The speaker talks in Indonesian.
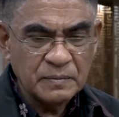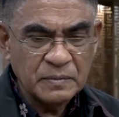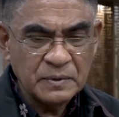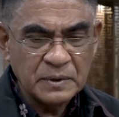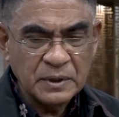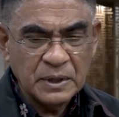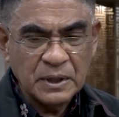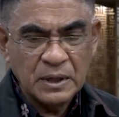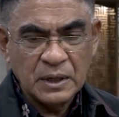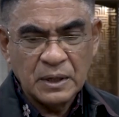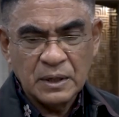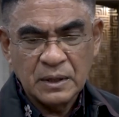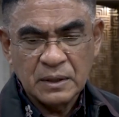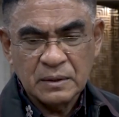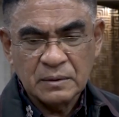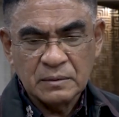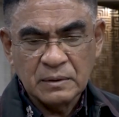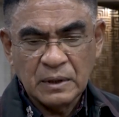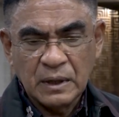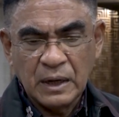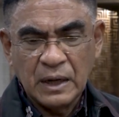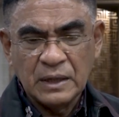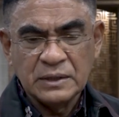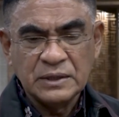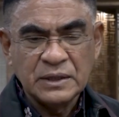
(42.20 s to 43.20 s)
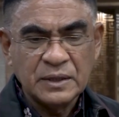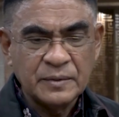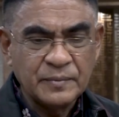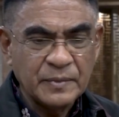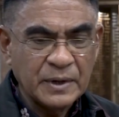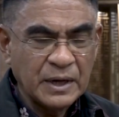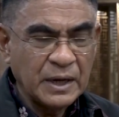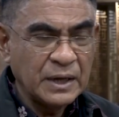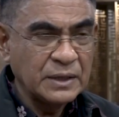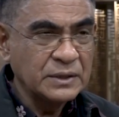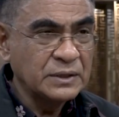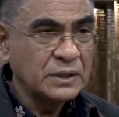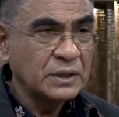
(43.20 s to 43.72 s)
Ya, ajar
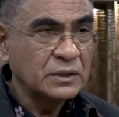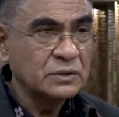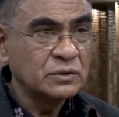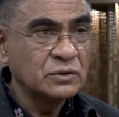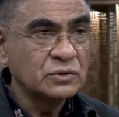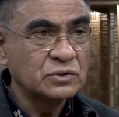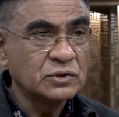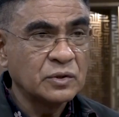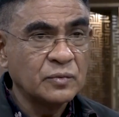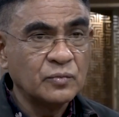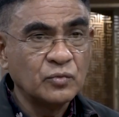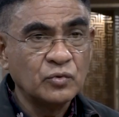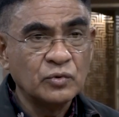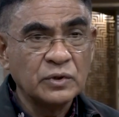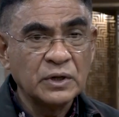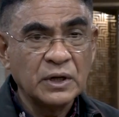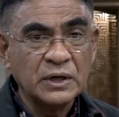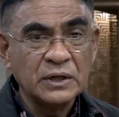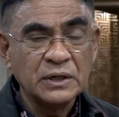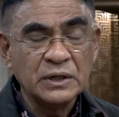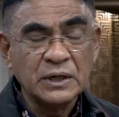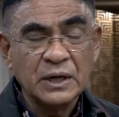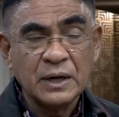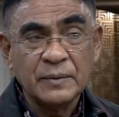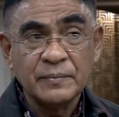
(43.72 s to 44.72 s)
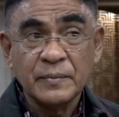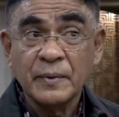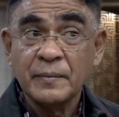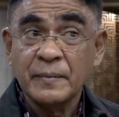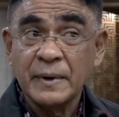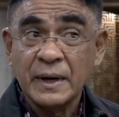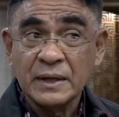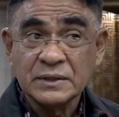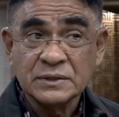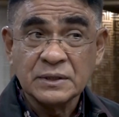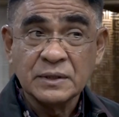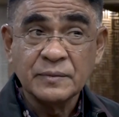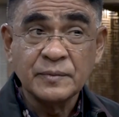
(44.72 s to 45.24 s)
mengajar terus kemudian di dalam
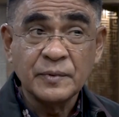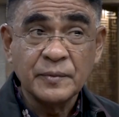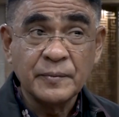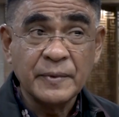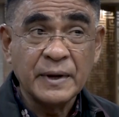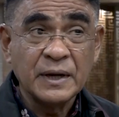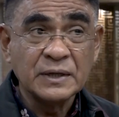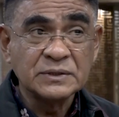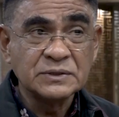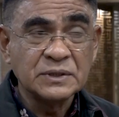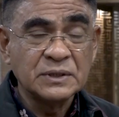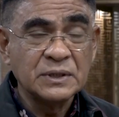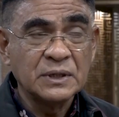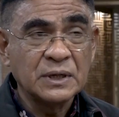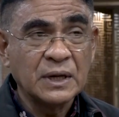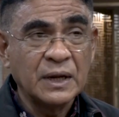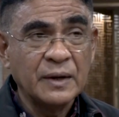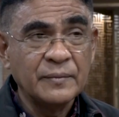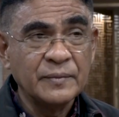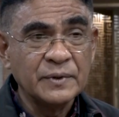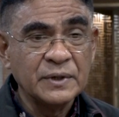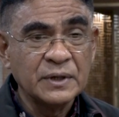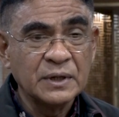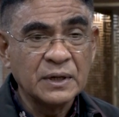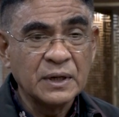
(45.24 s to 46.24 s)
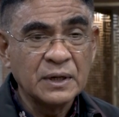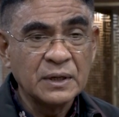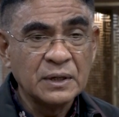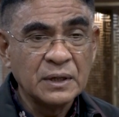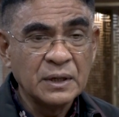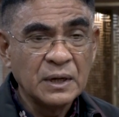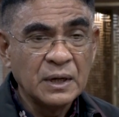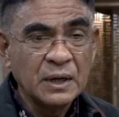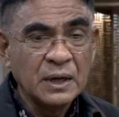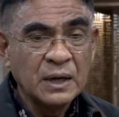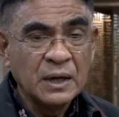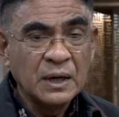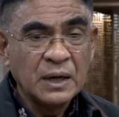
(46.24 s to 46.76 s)
pembahasan-pembahasan kami dengan
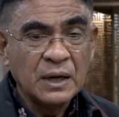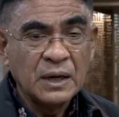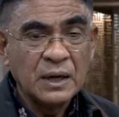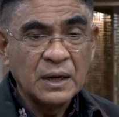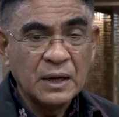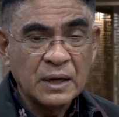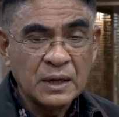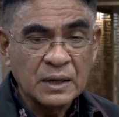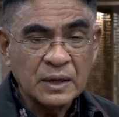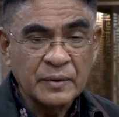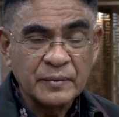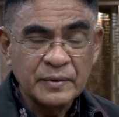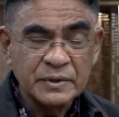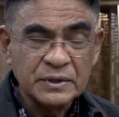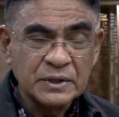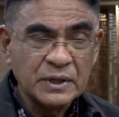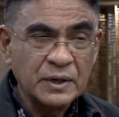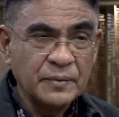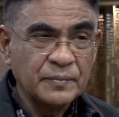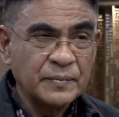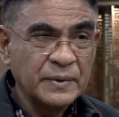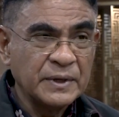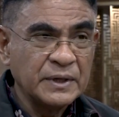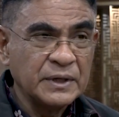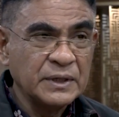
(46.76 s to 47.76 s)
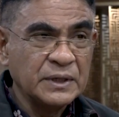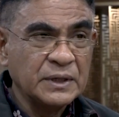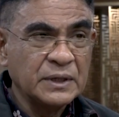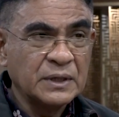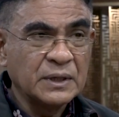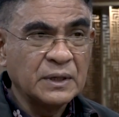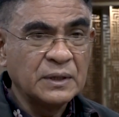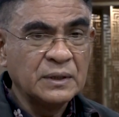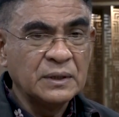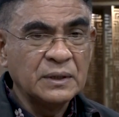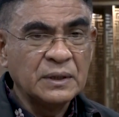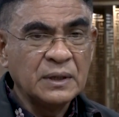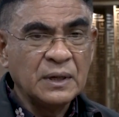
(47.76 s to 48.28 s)
uh, Kementerian
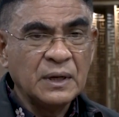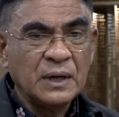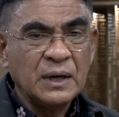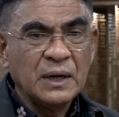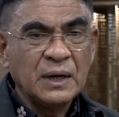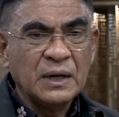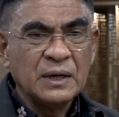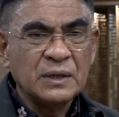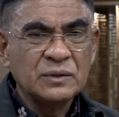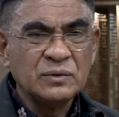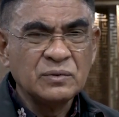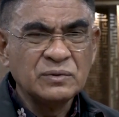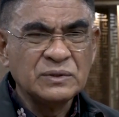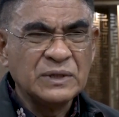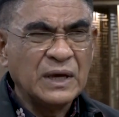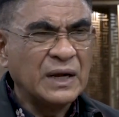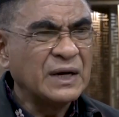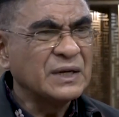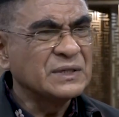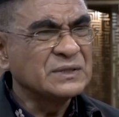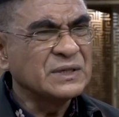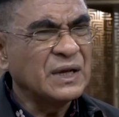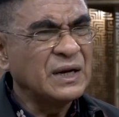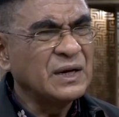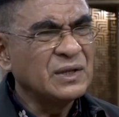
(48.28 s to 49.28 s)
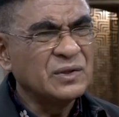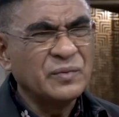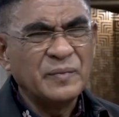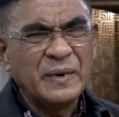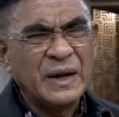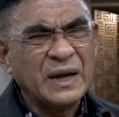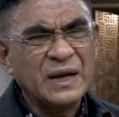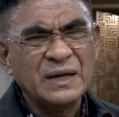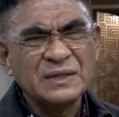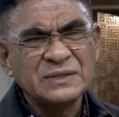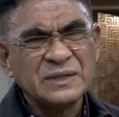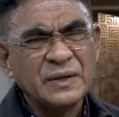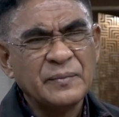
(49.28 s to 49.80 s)
Pendidikan itu jarang sekali atau
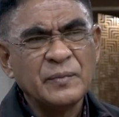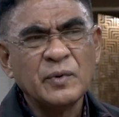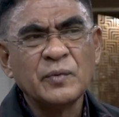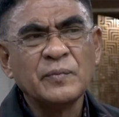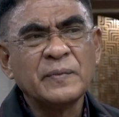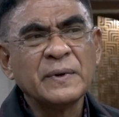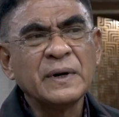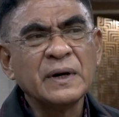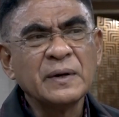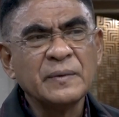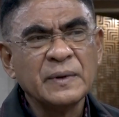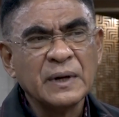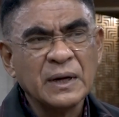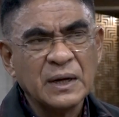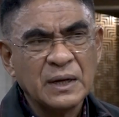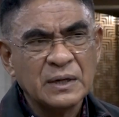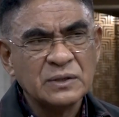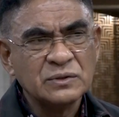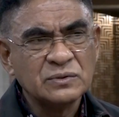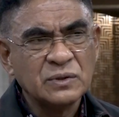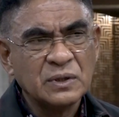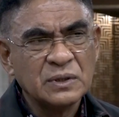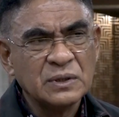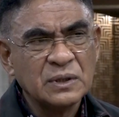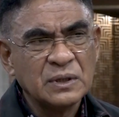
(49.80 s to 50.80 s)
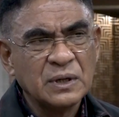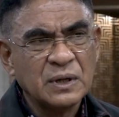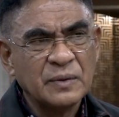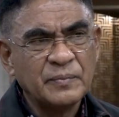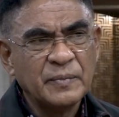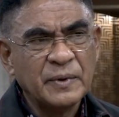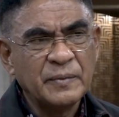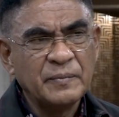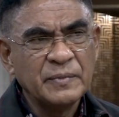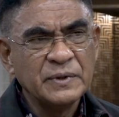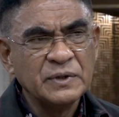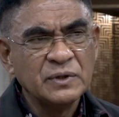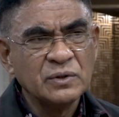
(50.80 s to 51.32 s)
bahkan saya belum pernah dengar soal
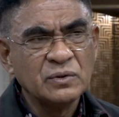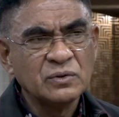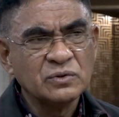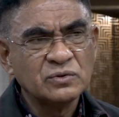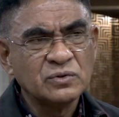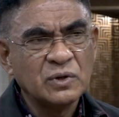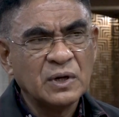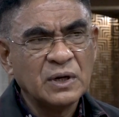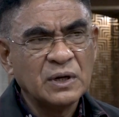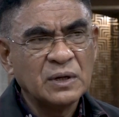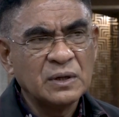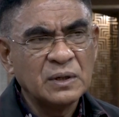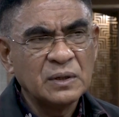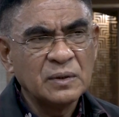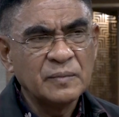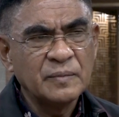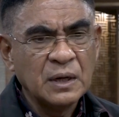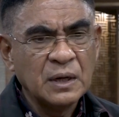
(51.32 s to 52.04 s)
apa menyinggung soal